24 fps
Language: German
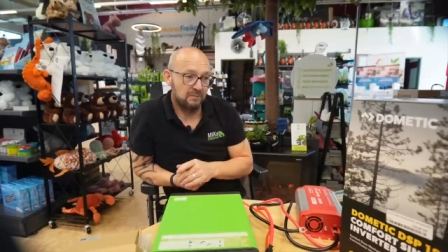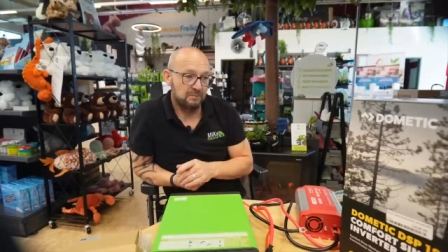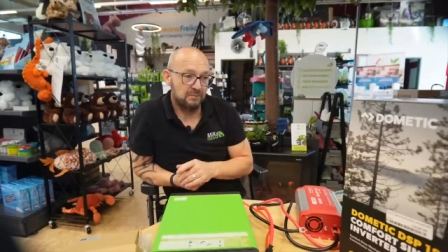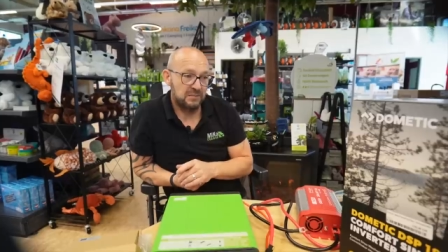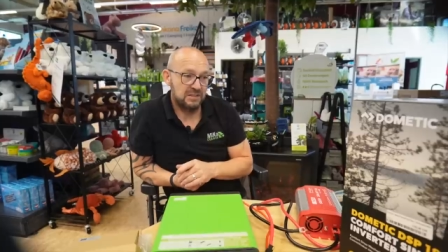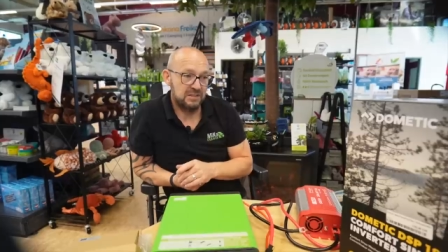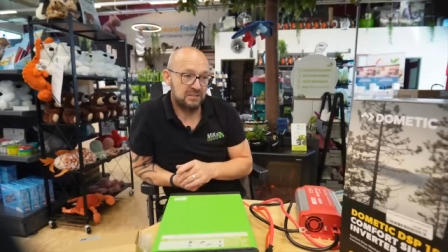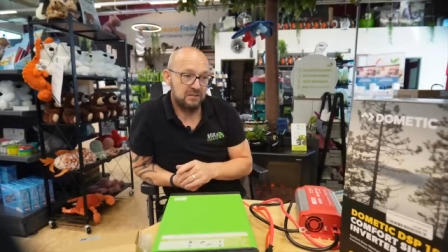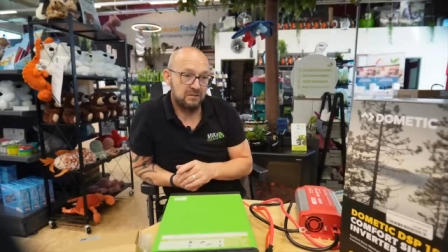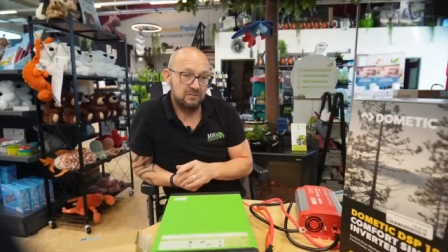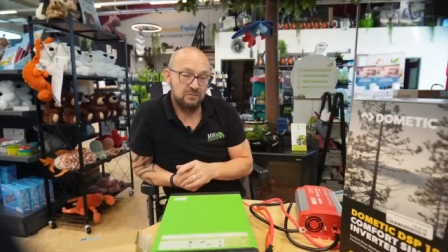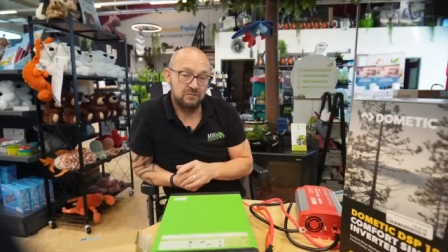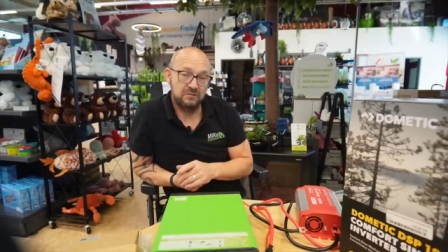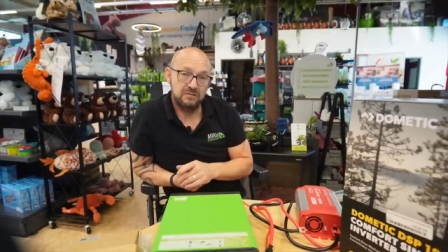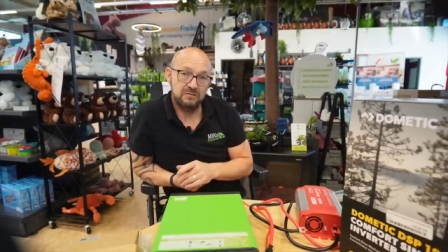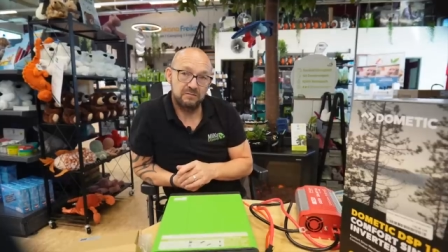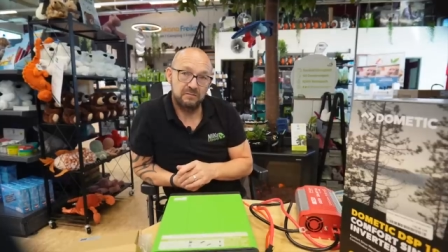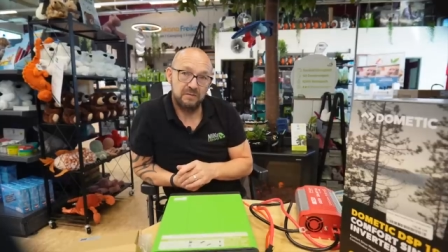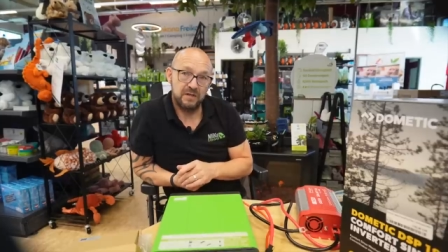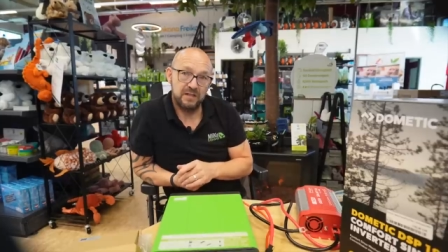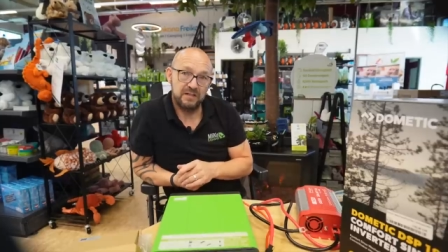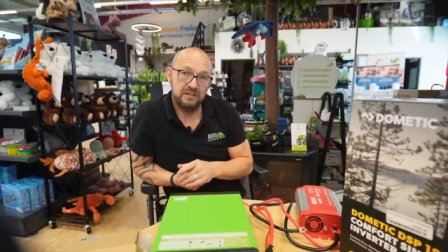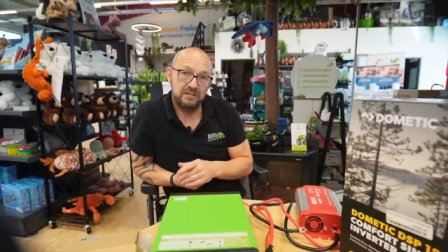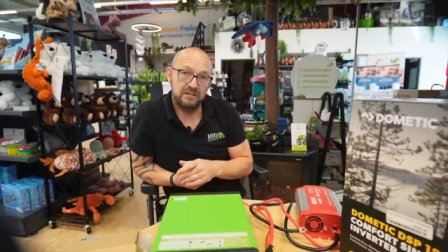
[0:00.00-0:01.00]

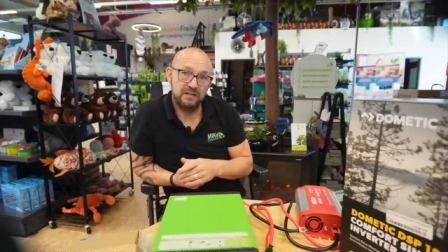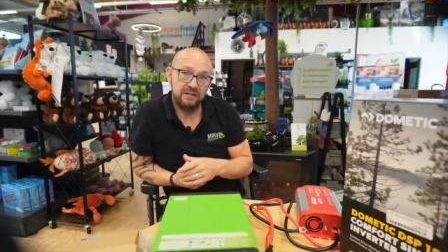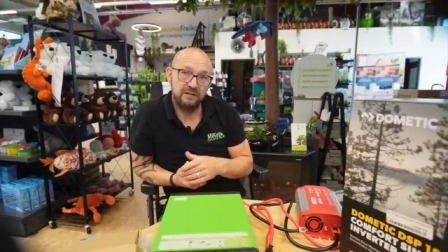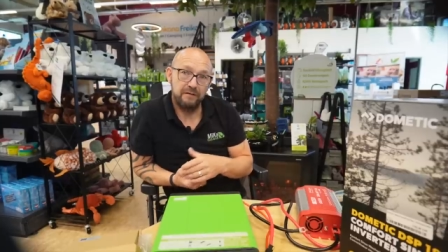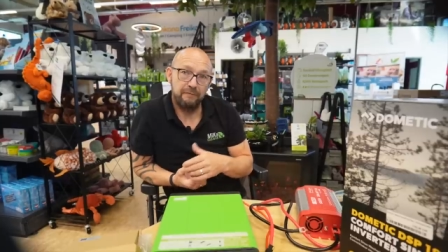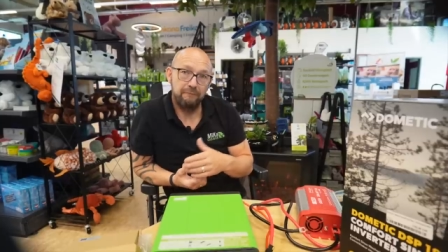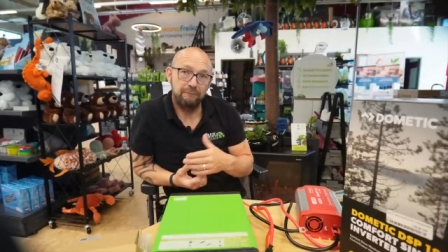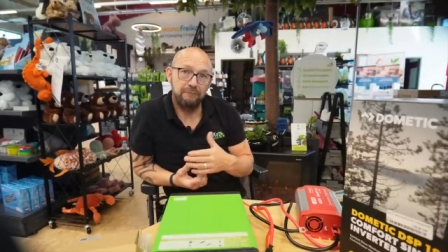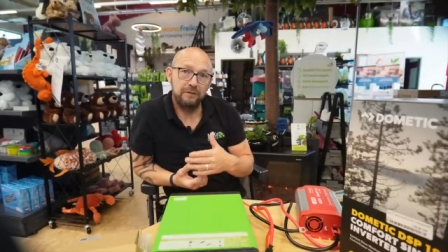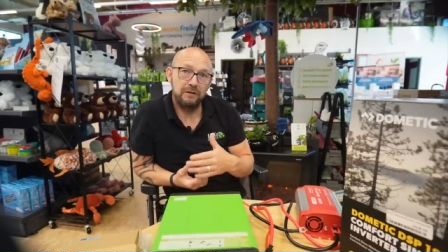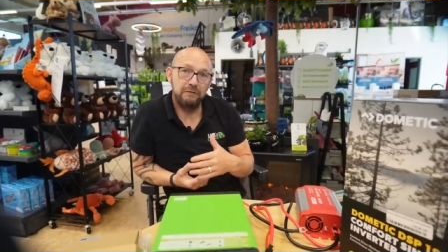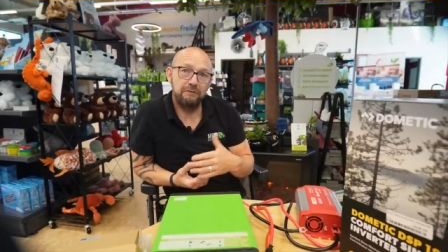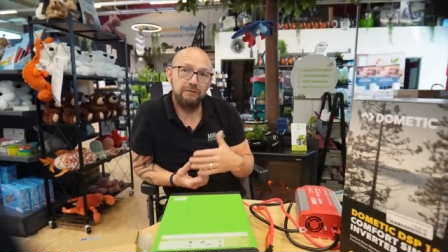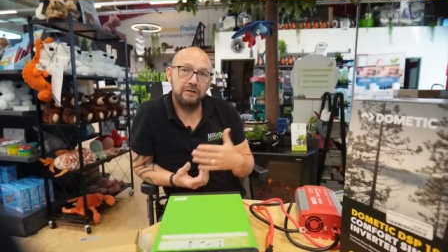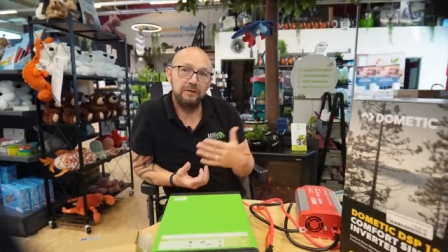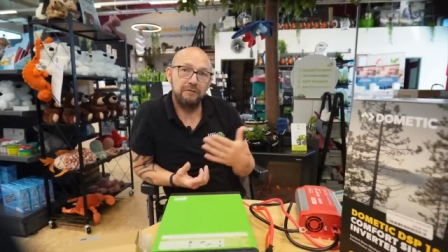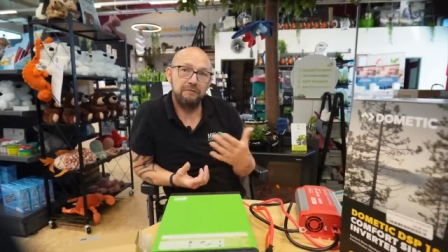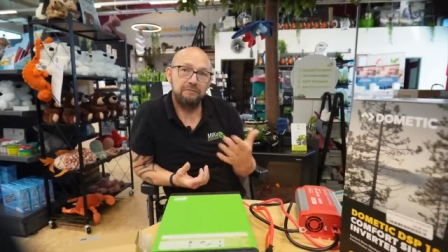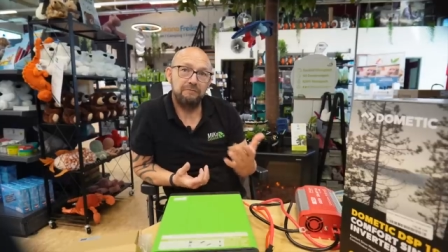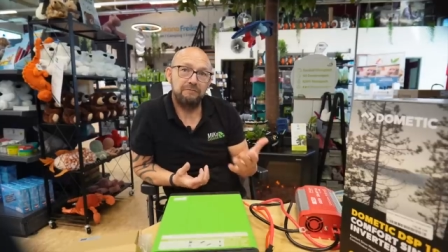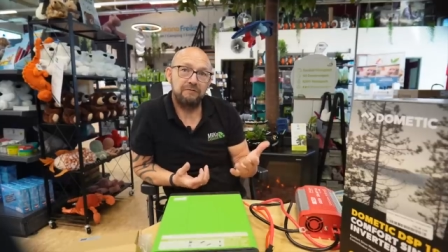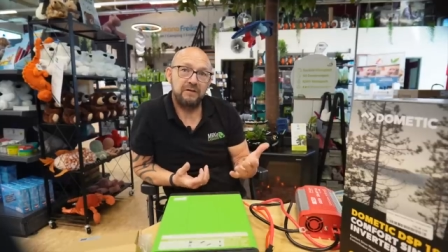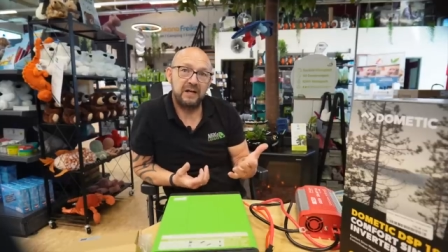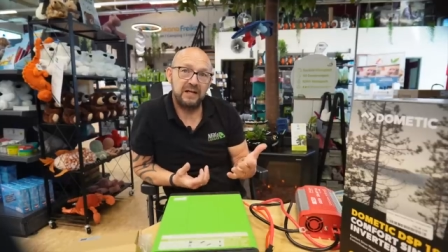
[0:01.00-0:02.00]
beziehungsweise wie viel
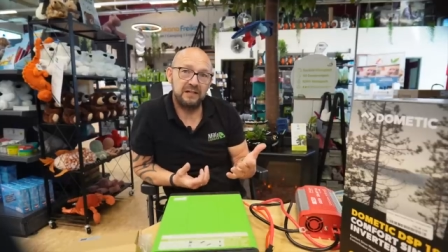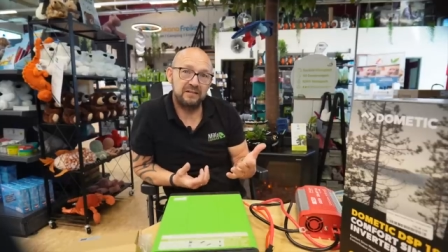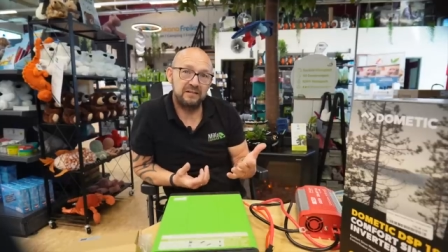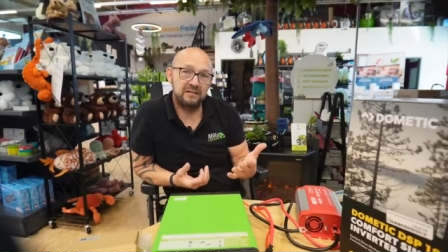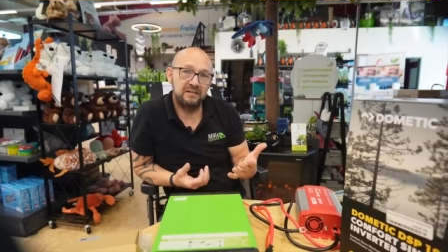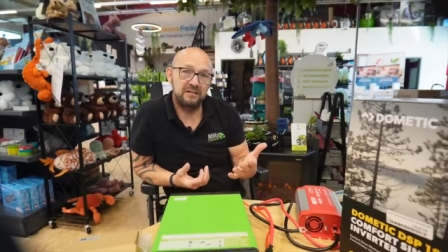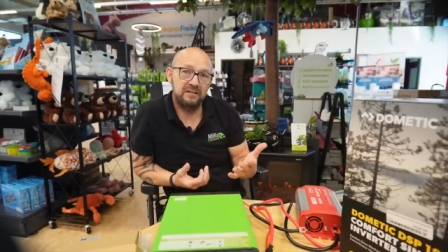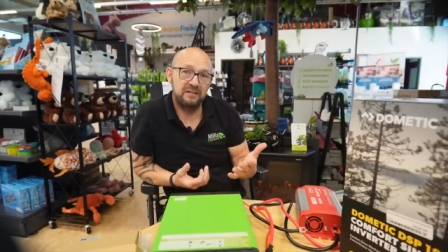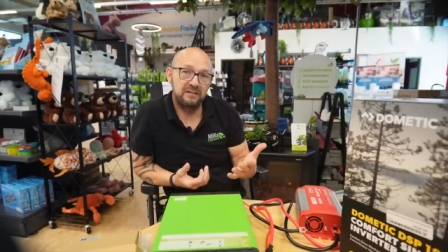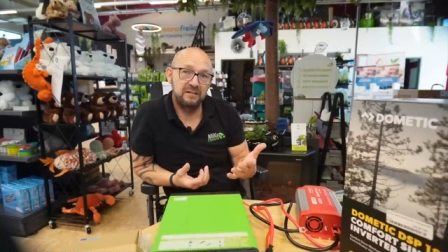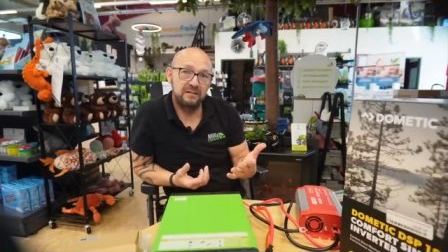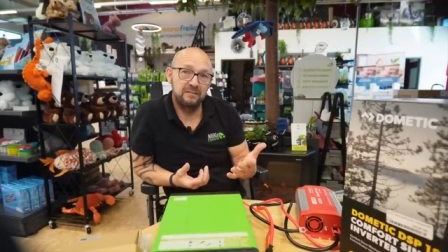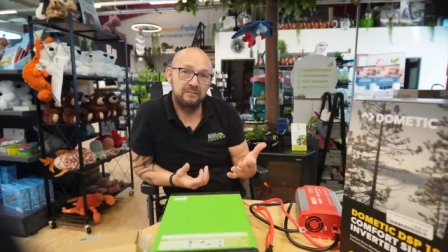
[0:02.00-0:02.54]
Watt